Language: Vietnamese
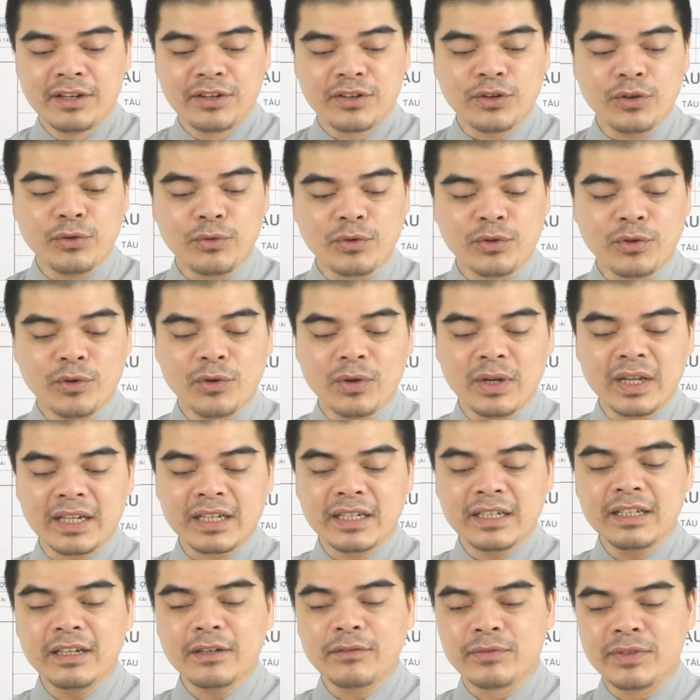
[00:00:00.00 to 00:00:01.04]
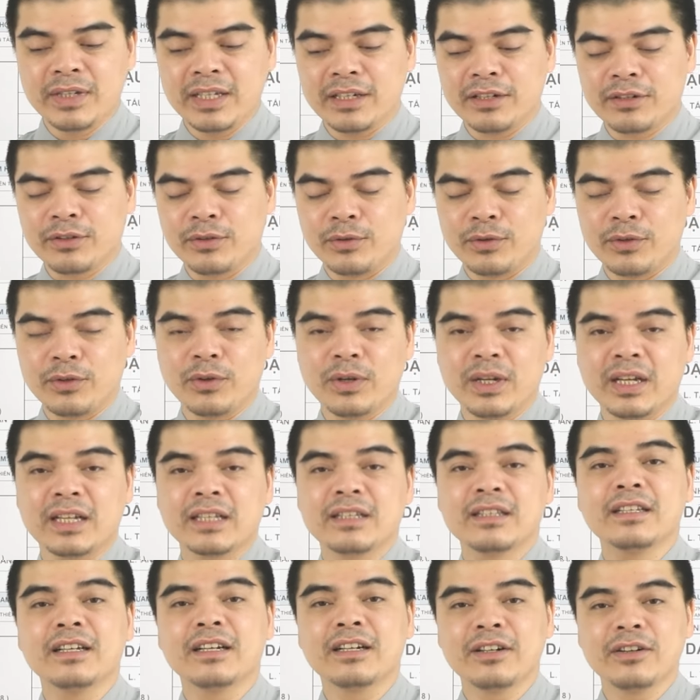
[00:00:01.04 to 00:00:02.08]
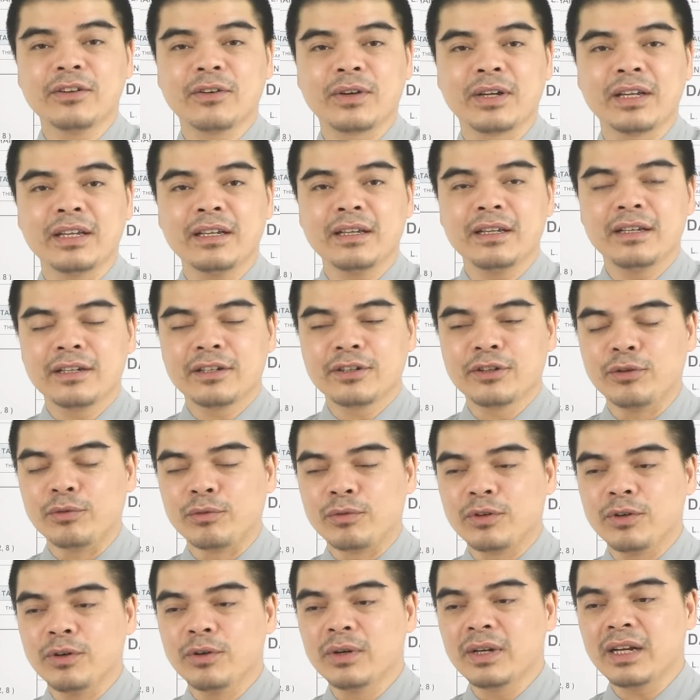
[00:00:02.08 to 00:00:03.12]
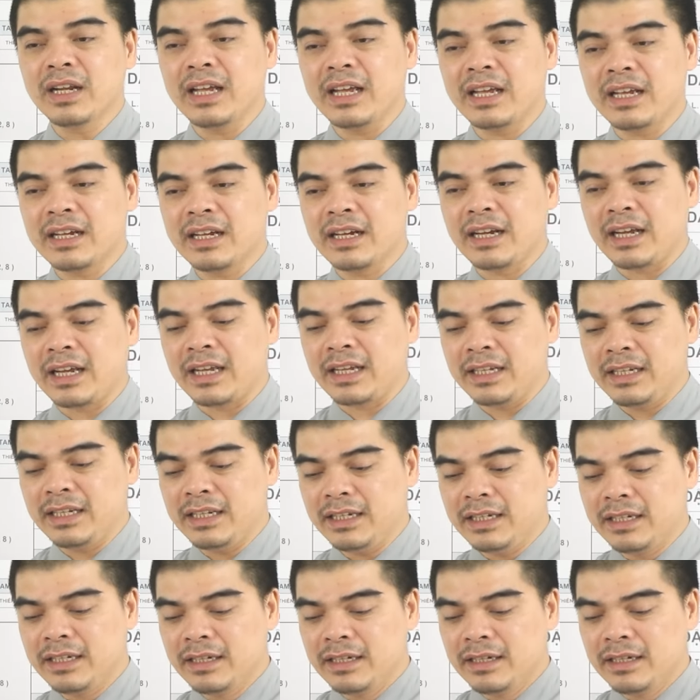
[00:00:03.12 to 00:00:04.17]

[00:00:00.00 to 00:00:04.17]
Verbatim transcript: củng cố lại cái địa vị, củng cố lại cái tiếng nói, củng cố lại cái